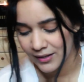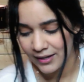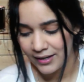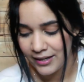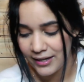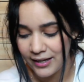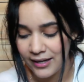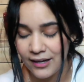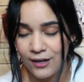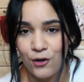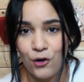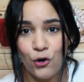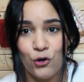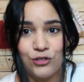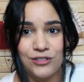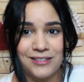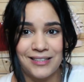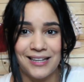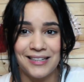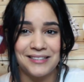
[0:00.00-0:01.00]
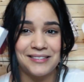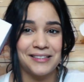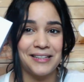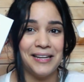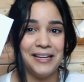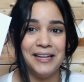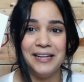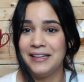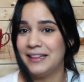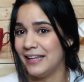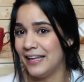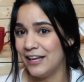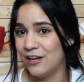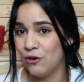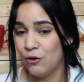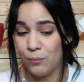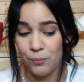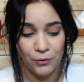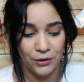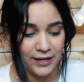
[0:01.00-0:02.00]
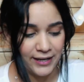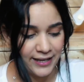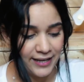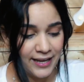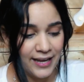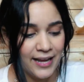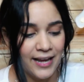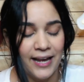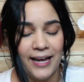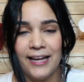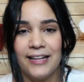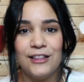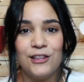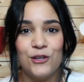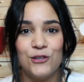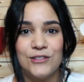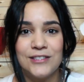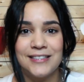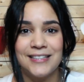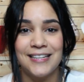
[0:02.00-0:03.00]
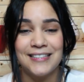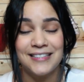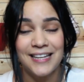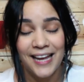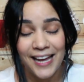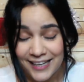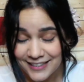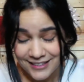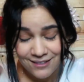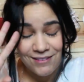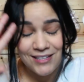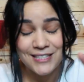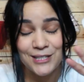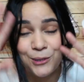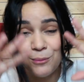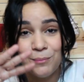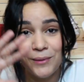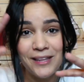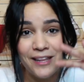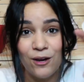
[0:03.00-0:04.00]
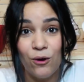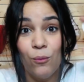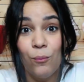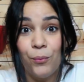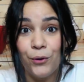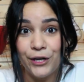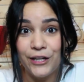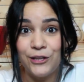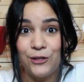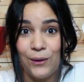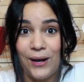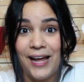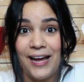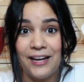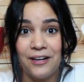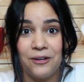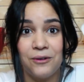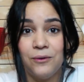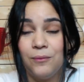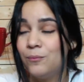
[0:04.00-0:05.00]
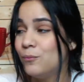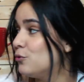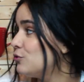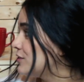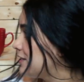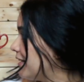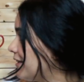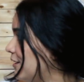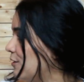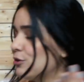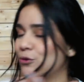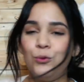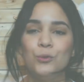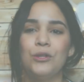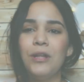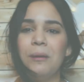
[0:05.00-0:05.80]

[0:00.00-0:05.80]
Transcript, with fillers: y cosas que tengo por aquí. Entonces, este va a ser un video un poquito largo. Búscate tú